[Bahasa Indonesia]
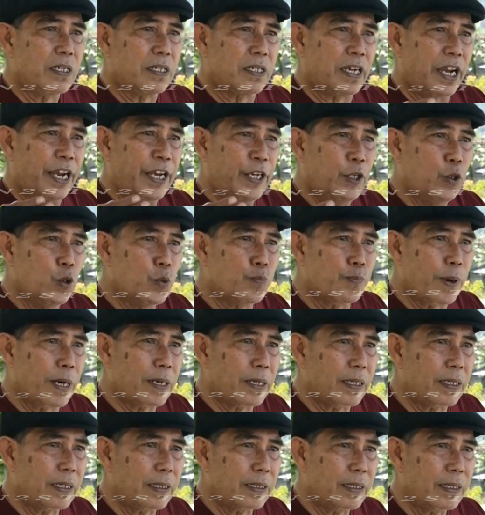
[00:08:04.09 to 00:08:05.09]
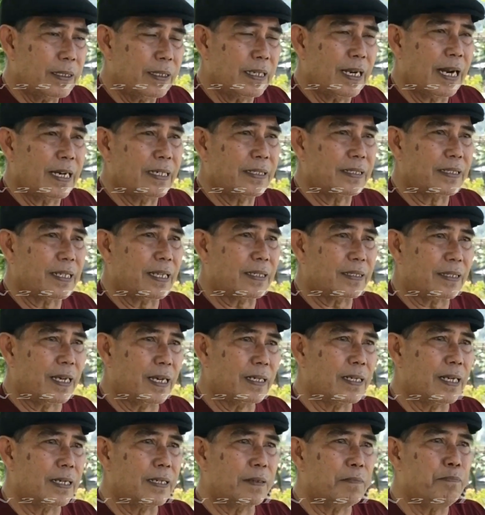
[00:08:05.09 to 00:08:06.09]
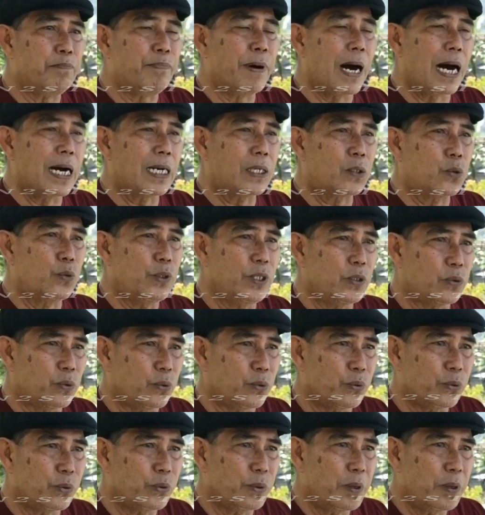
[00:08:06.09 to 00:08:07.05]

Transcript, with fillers: kehidupan dengan tatanan baru itu